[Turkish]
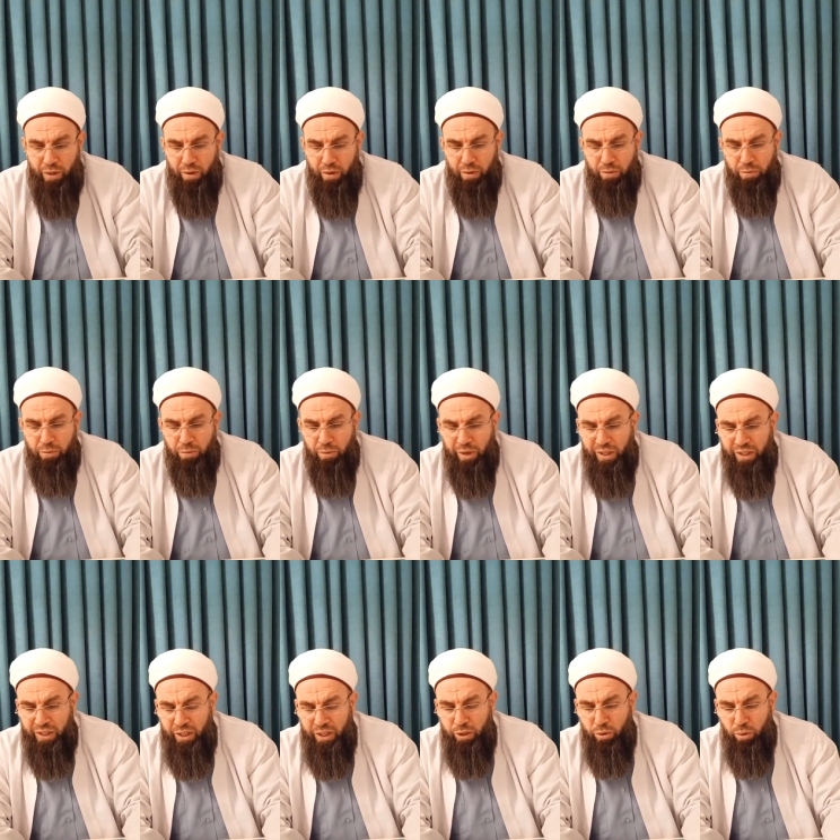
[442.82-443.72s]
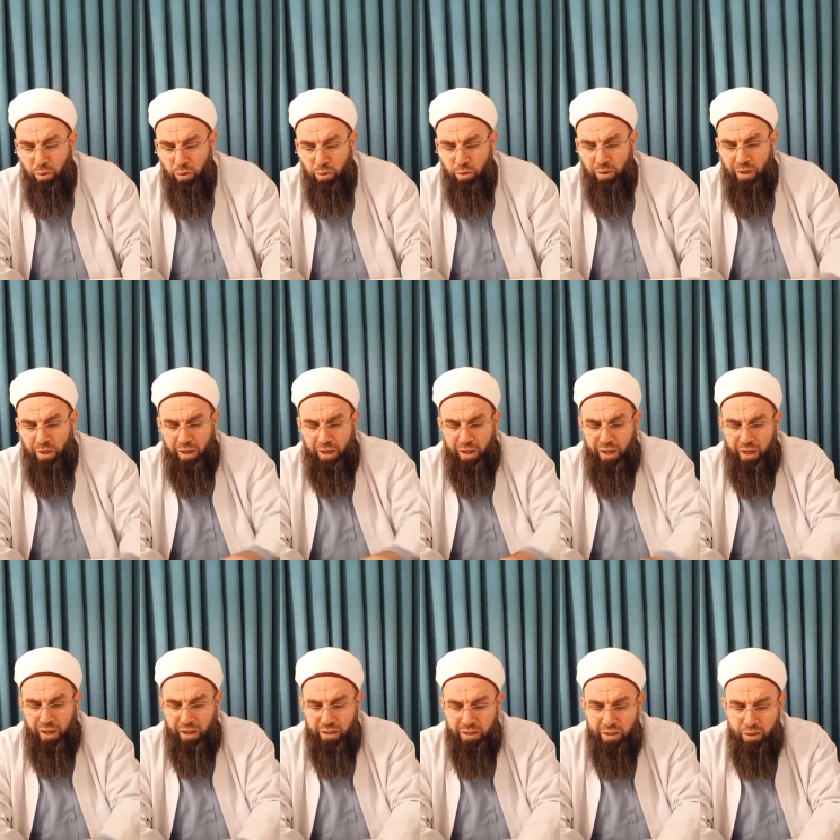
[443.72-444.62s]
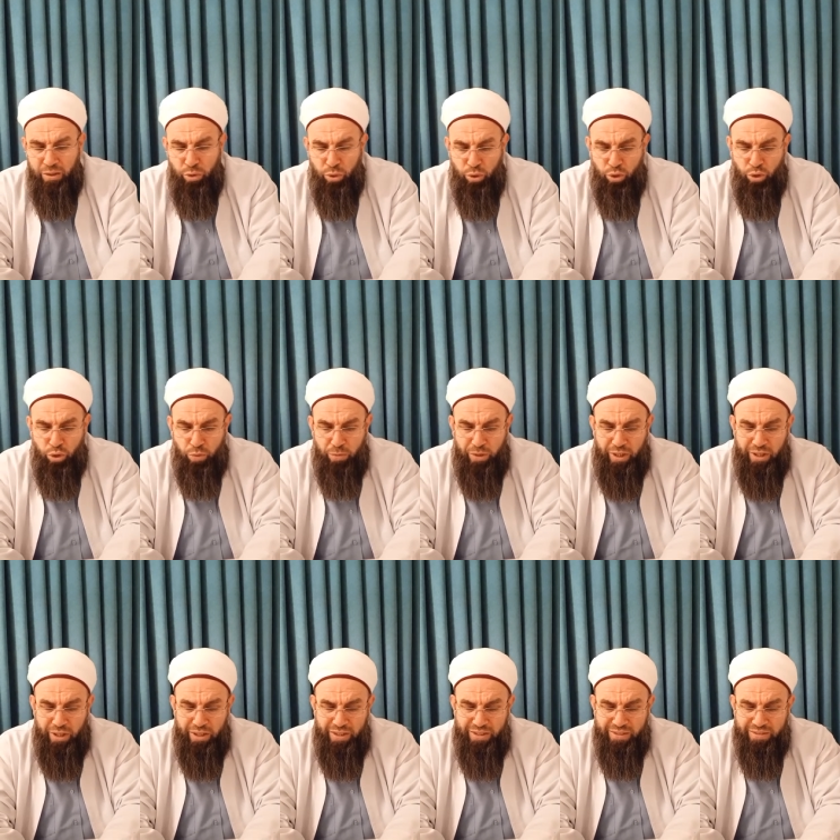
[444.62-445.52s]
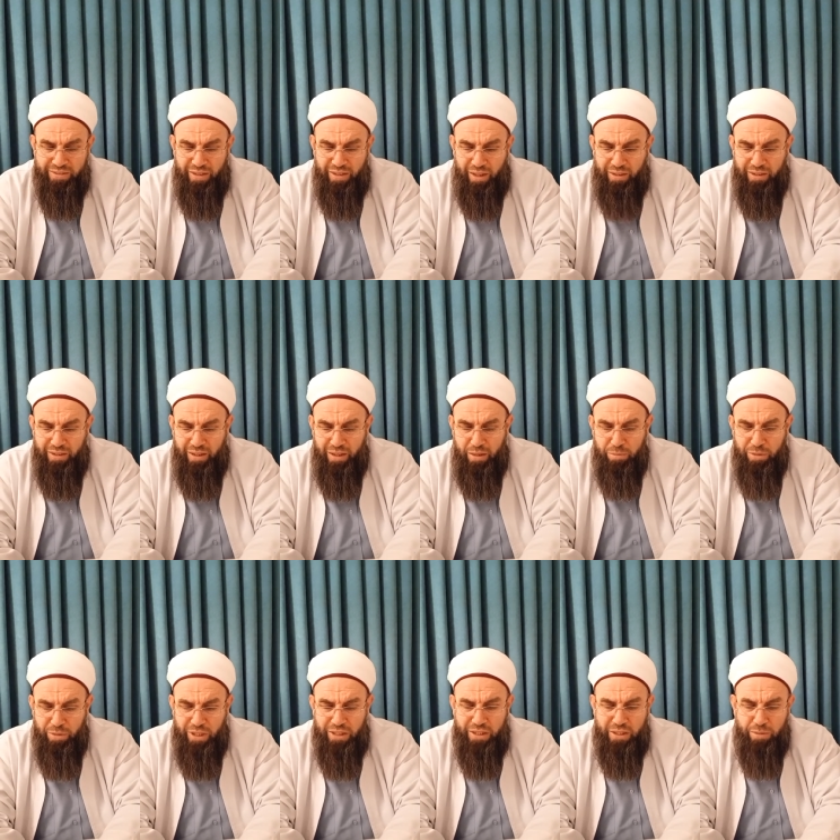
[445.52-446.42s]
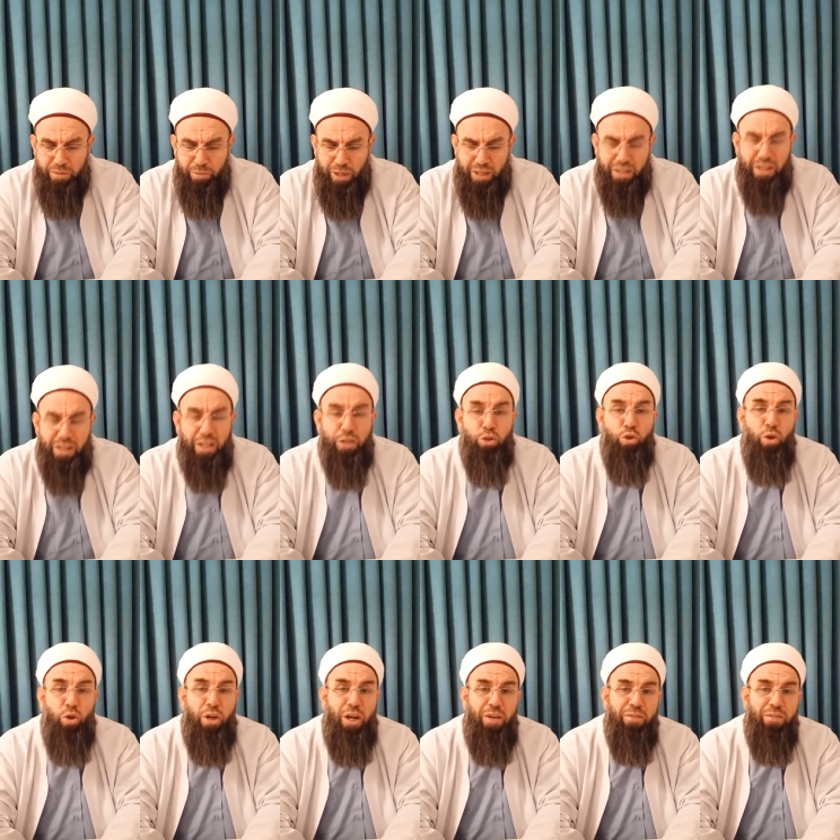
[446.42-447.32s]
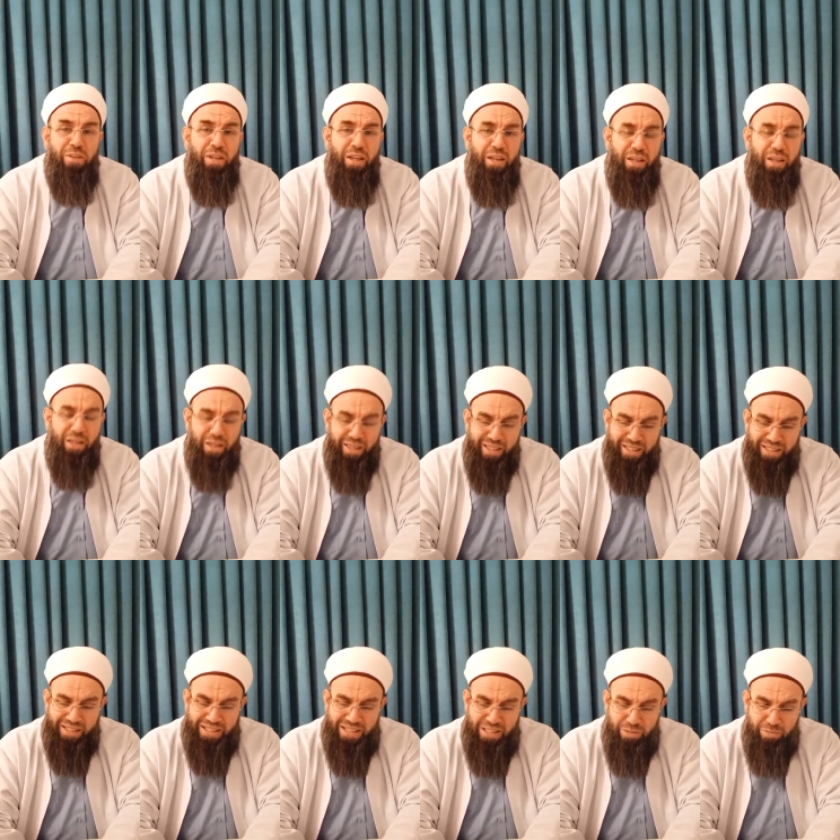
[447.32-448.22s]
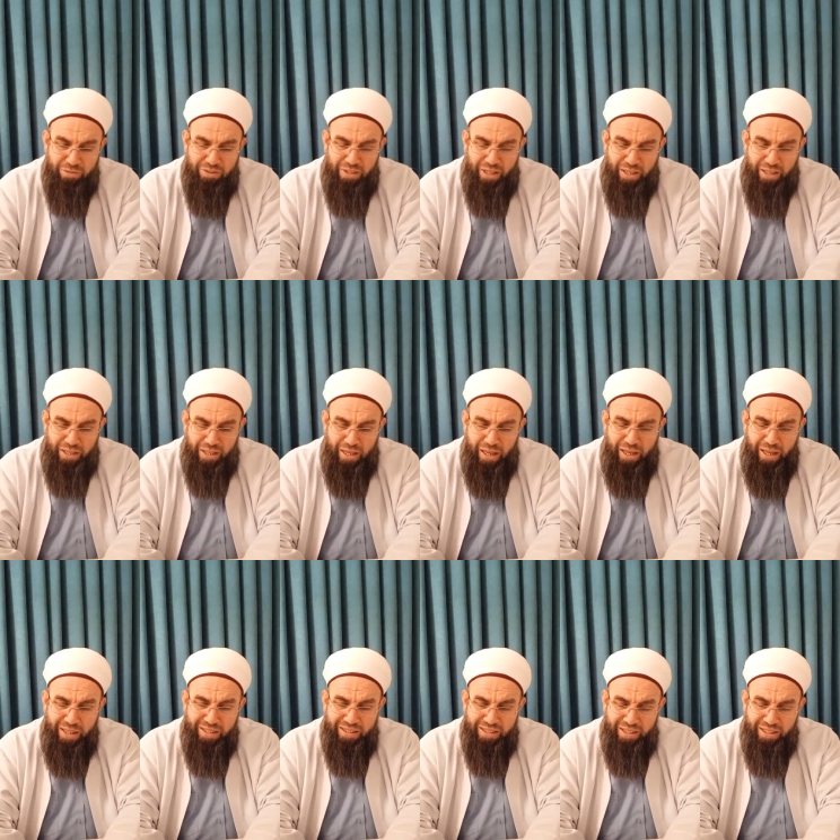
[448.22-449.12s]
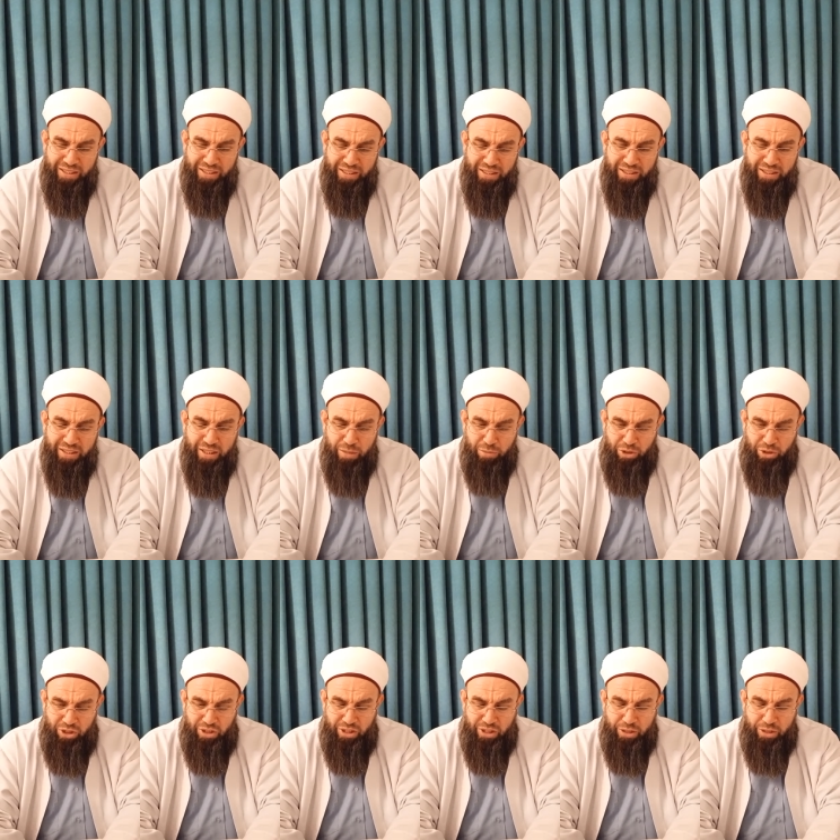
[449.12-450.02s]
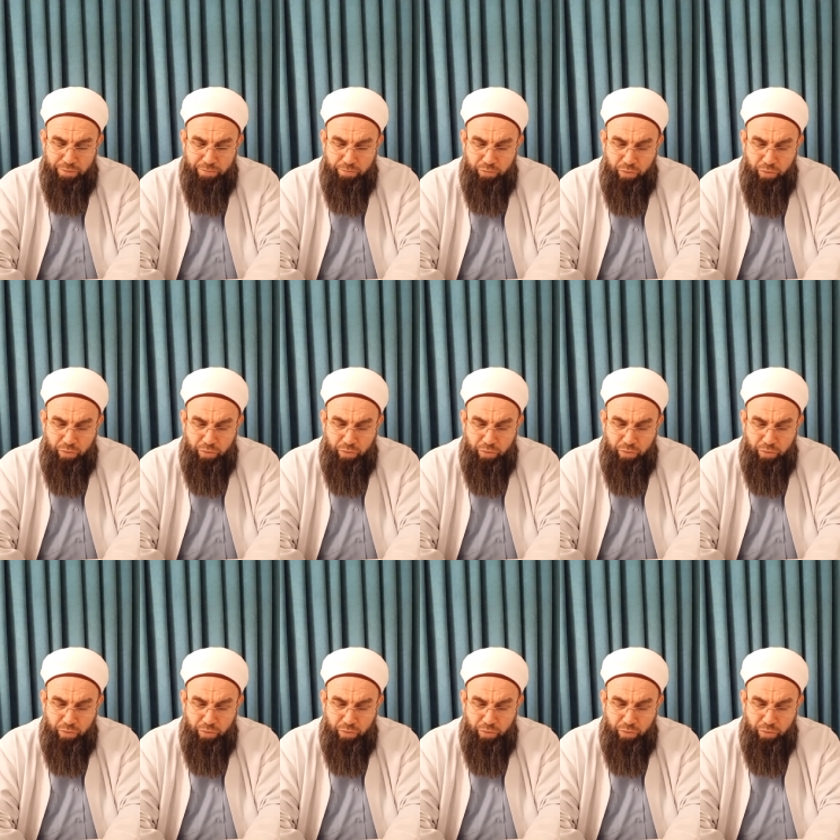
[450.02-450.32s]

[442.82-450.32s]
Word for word: vahiy yoluyla aldığı hükümleri insanlara bildirmekle görevli kimselere denir demiştik.